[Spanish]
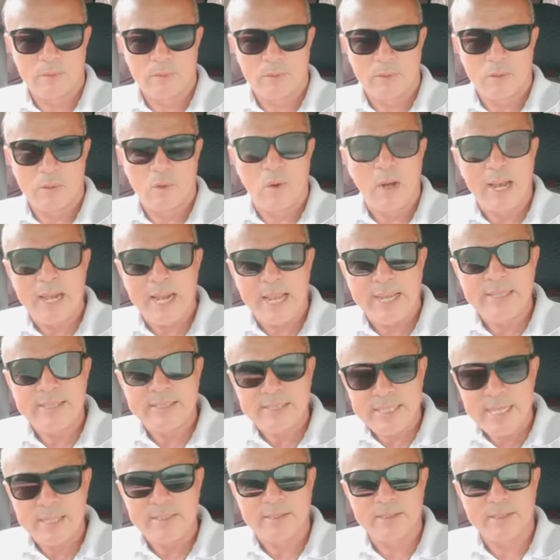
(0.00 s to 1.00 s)
Ojalá
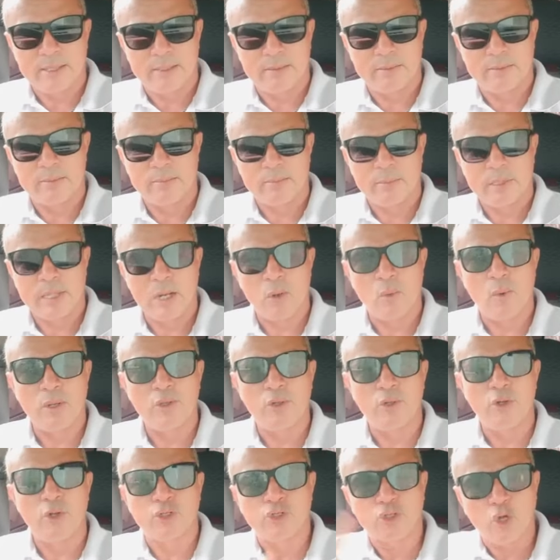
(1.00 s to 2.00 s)
entiendan que
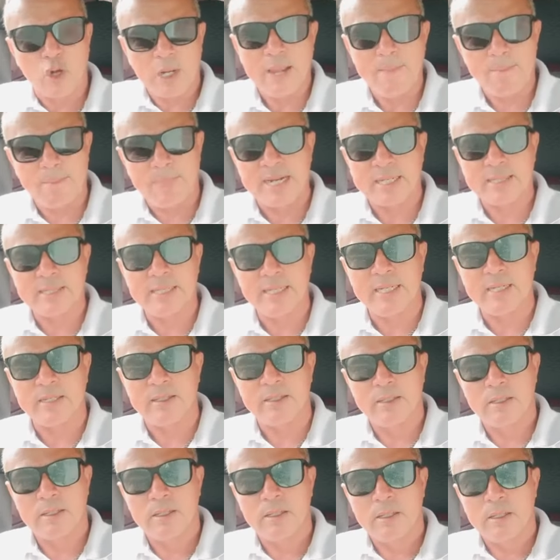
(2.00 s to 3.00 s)
cuando nos toque partir,
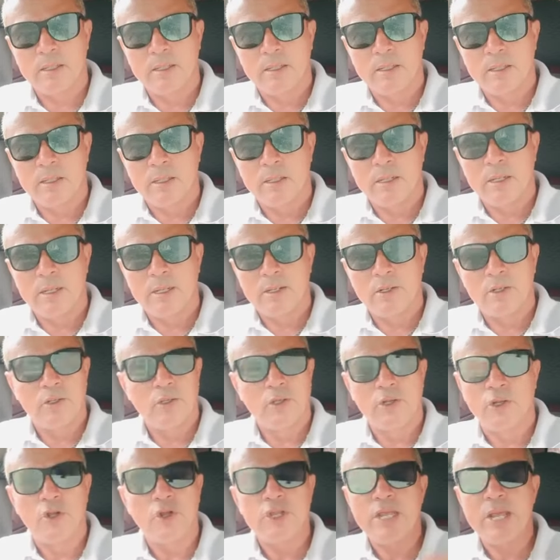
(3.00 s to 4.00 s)

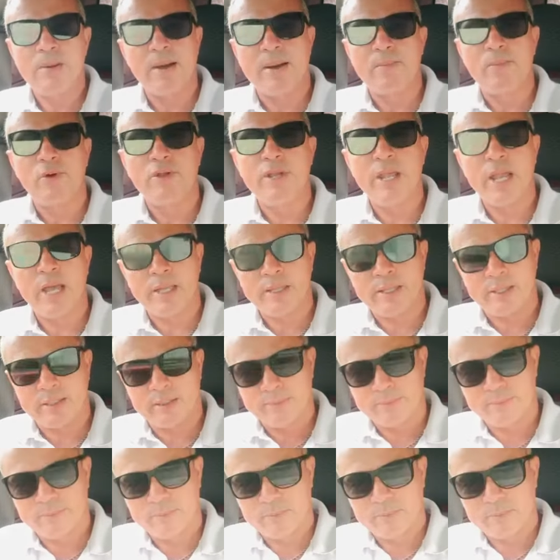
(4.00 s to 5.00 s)
no nos llevamos nada.
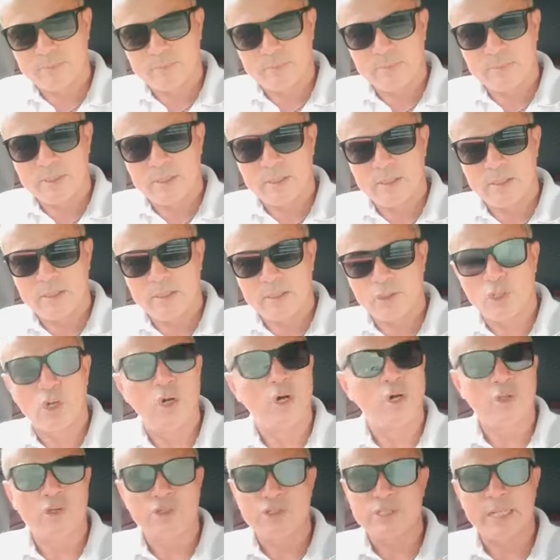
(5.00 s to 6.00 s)

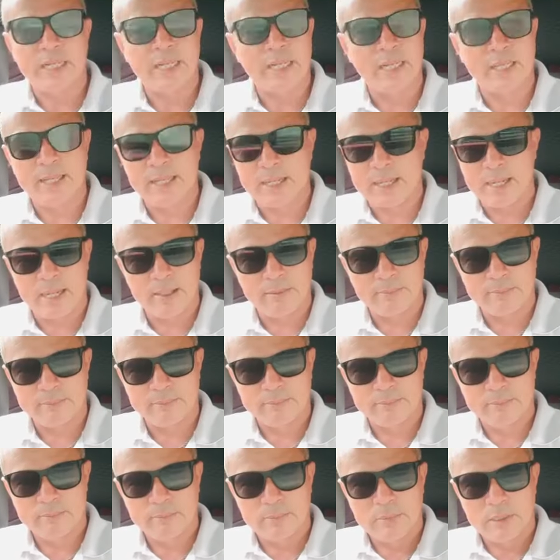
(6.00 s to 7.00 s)
Todo se queda acá
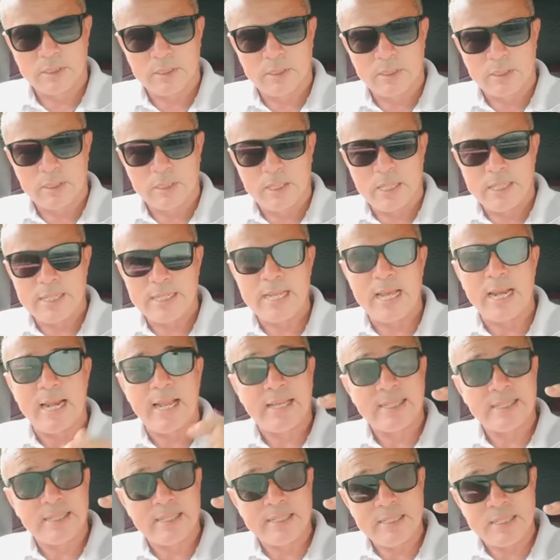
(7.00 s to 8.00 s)
y a
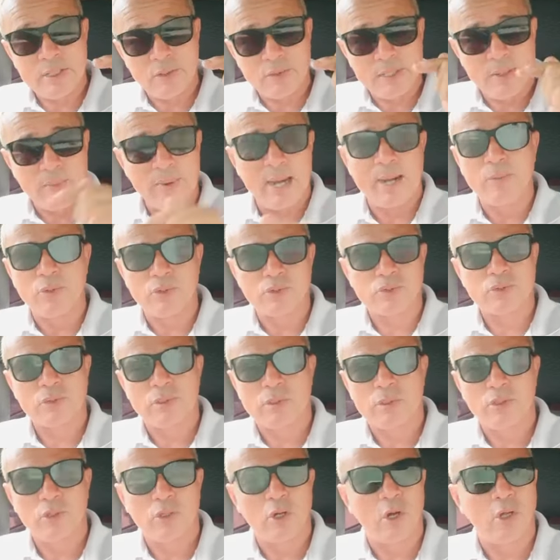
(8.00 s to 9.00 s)
la, y donde vamos,
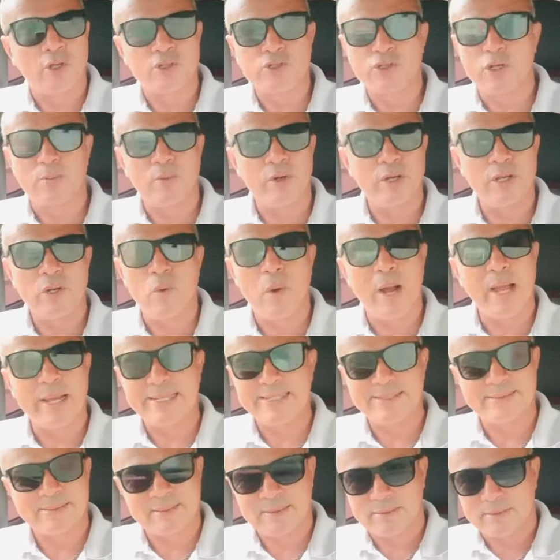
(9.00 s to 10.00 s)
todos somos
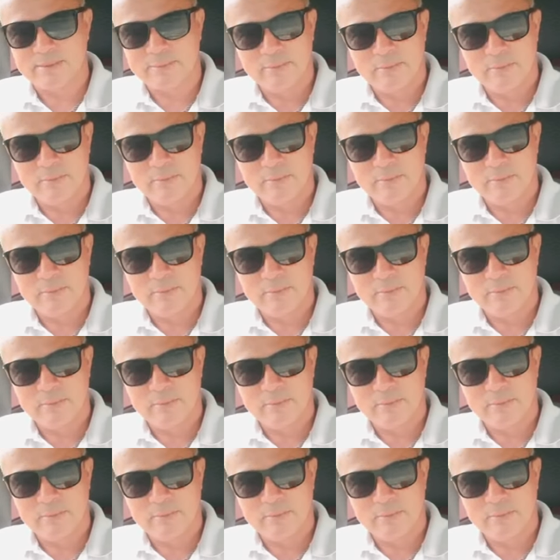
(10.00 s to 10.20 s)
iguales.